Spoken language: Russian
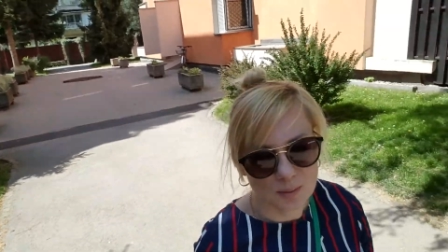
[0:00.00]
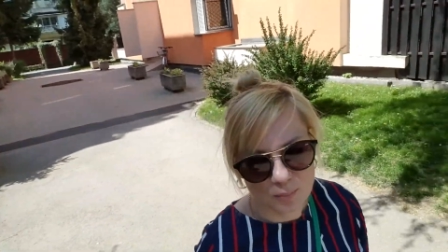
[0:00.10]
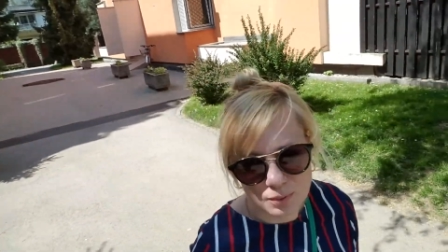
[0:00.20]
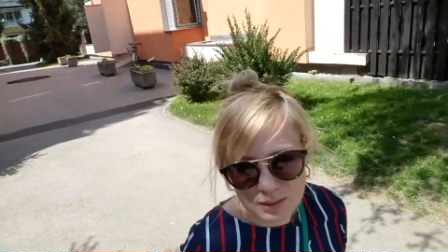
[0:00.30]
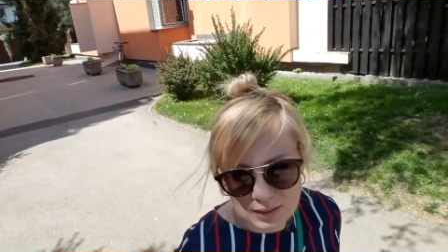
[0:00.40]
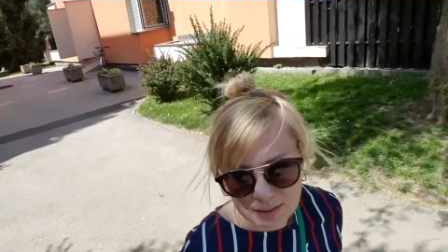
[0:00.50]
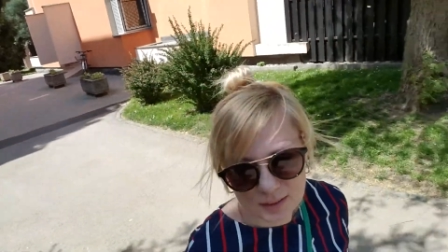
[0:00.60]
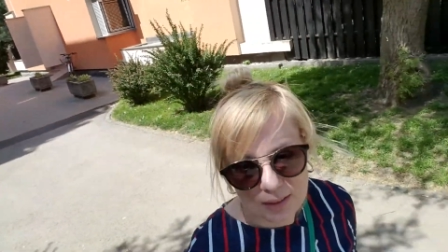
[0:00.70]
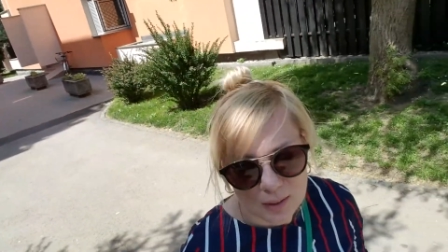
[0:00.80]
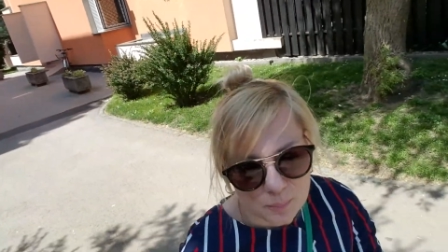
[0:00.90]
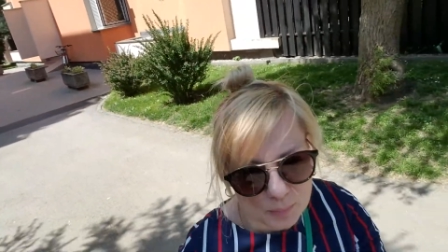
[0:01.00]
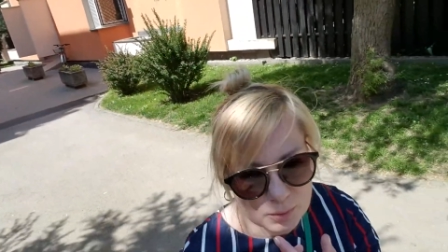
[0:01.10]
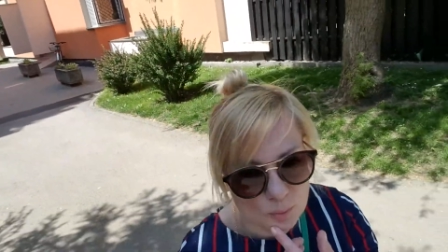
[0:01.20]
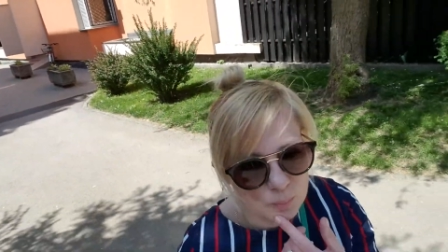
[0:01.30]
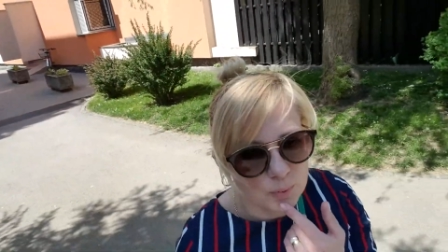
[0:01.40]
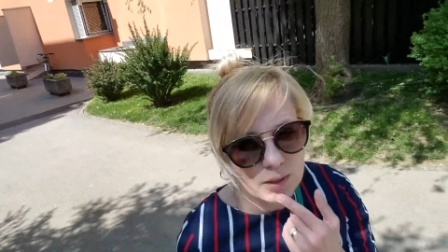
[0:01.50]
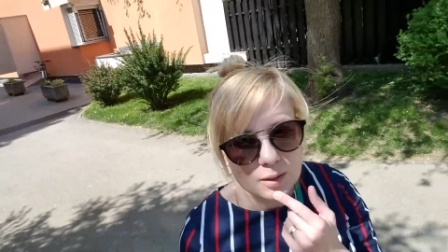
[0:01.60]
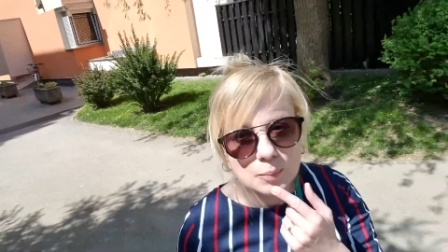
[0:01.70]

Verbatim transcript: там были. Потом были